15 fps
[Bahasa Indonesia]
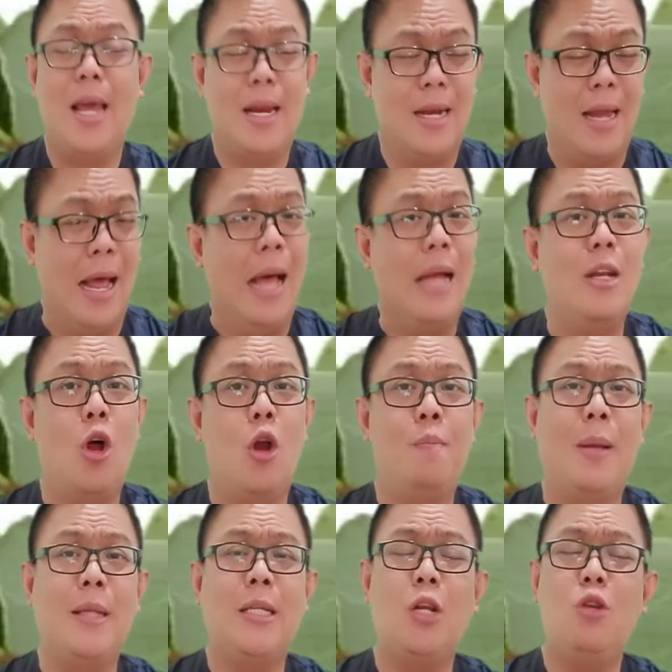henna,
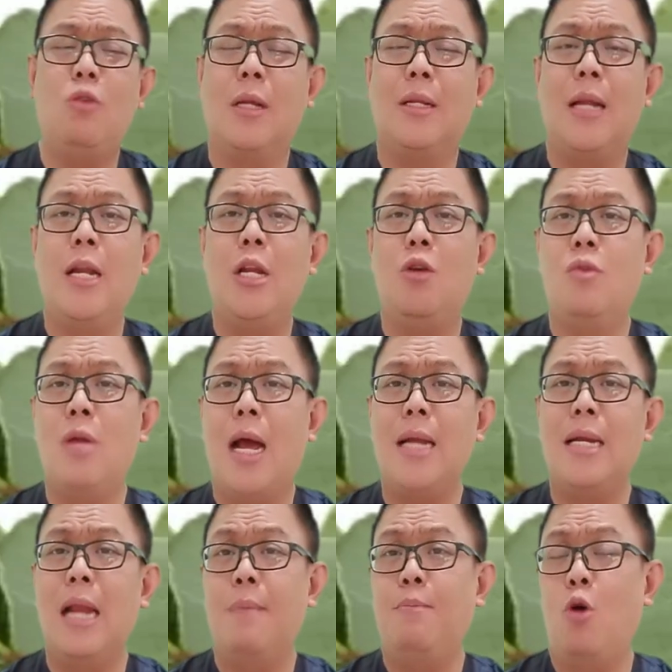daun pacar juga telah
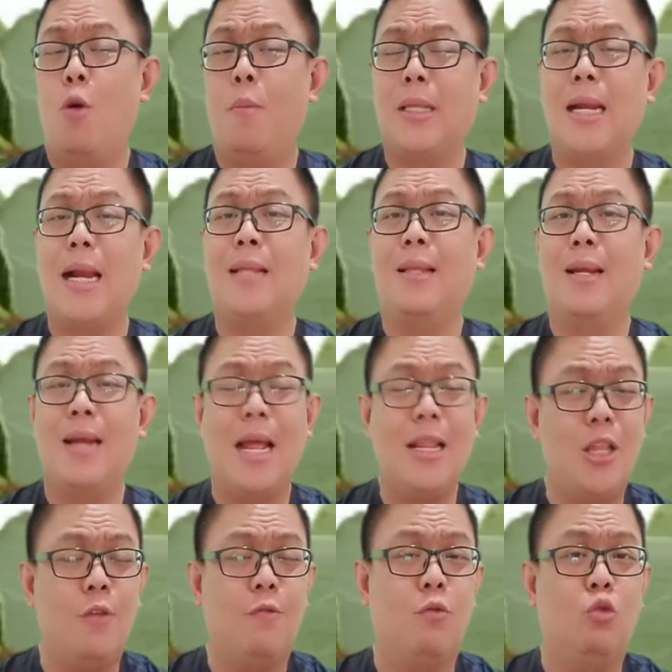digunakan dalam pengobatan
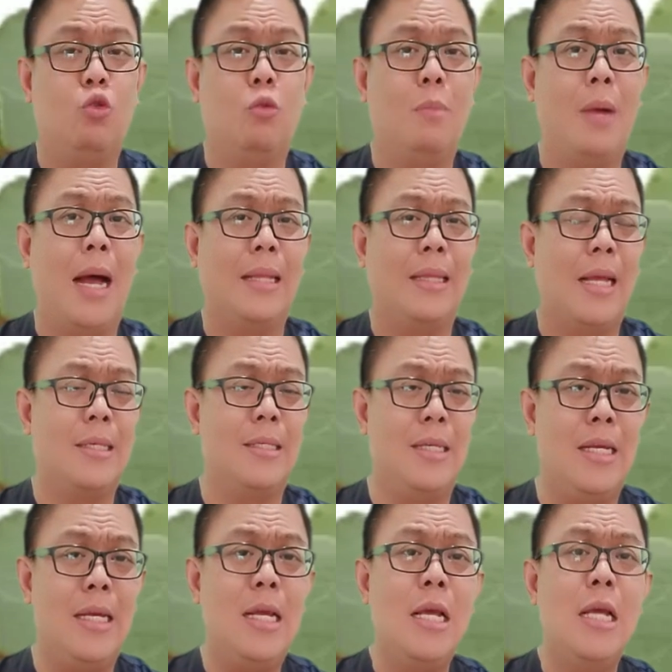alternatif untuk
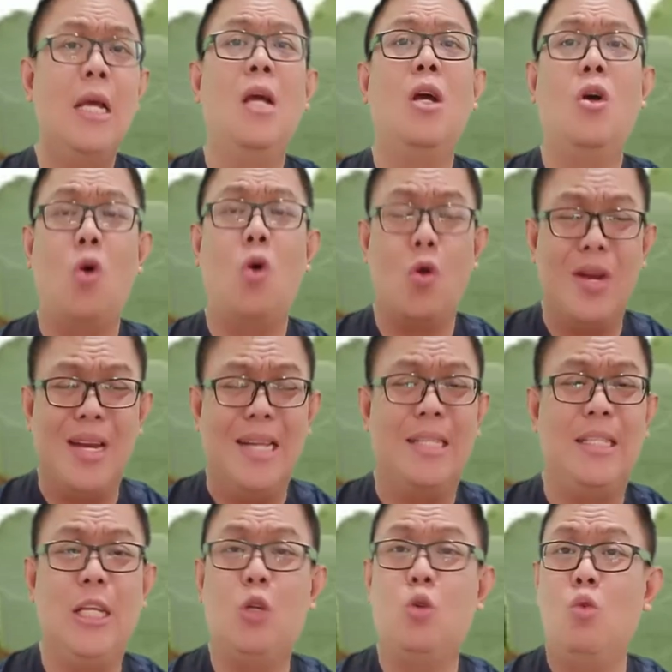mengatasi
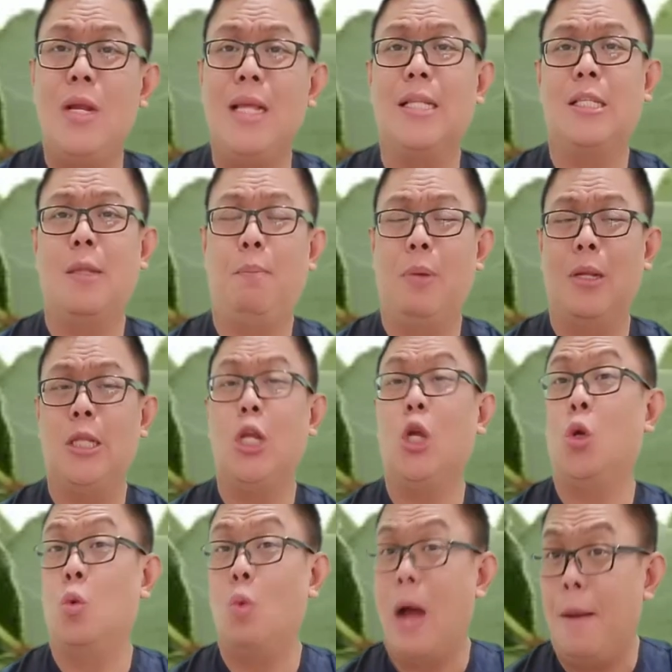kondisi kulit seperti
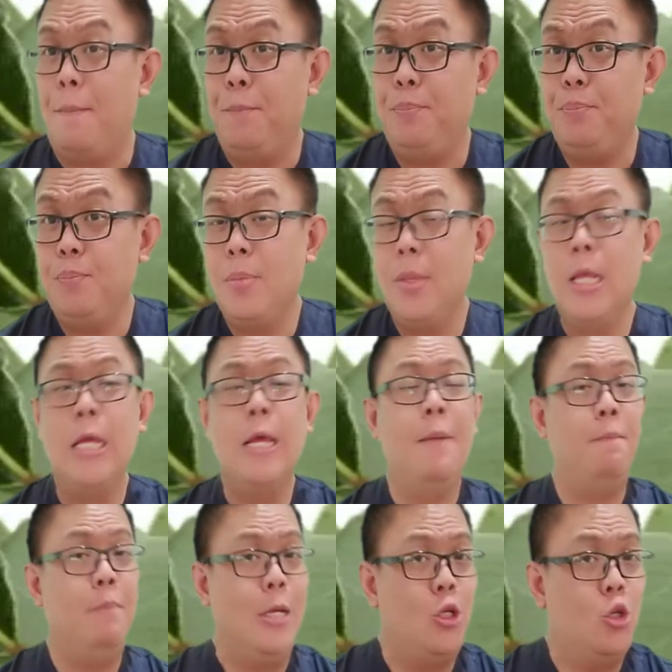ruam,
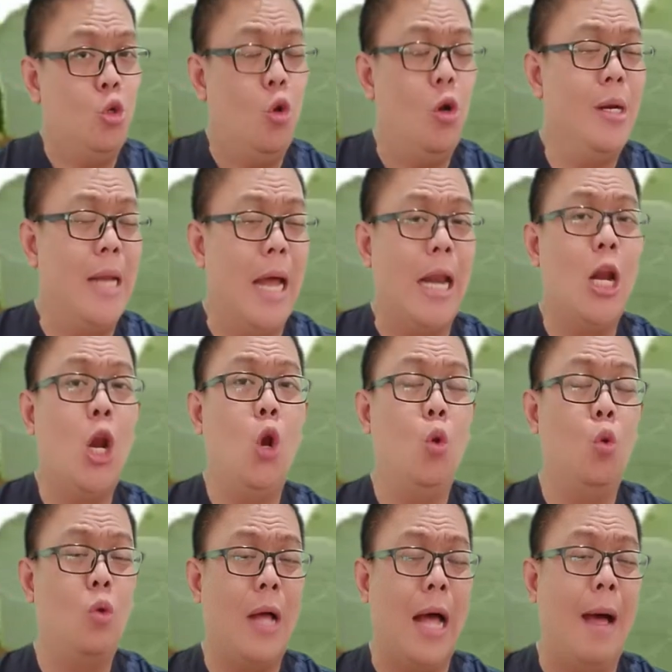bisul, dan
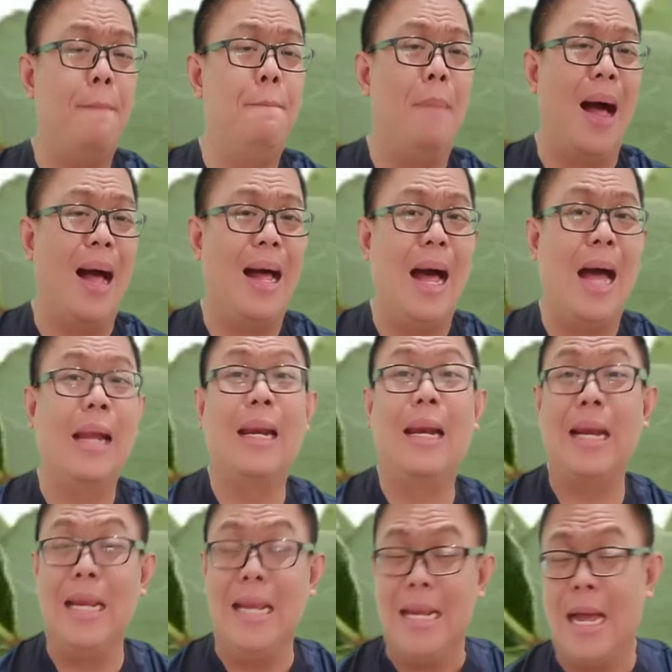luka
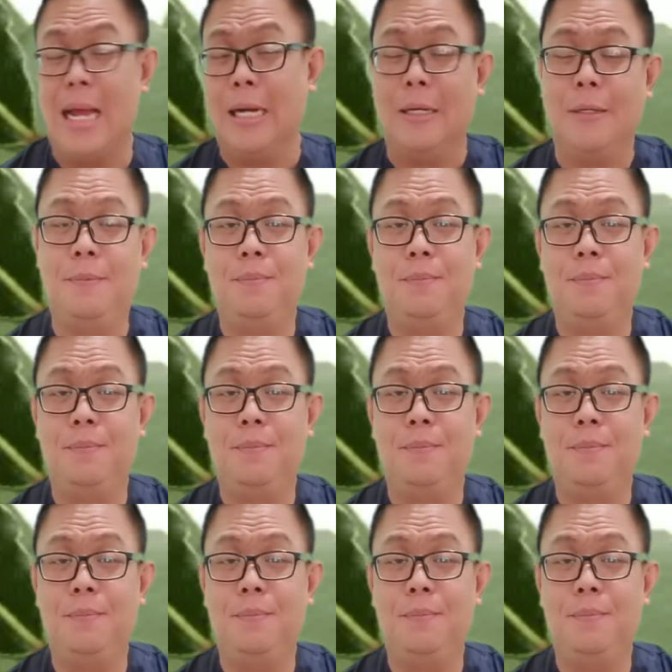bakar ringan.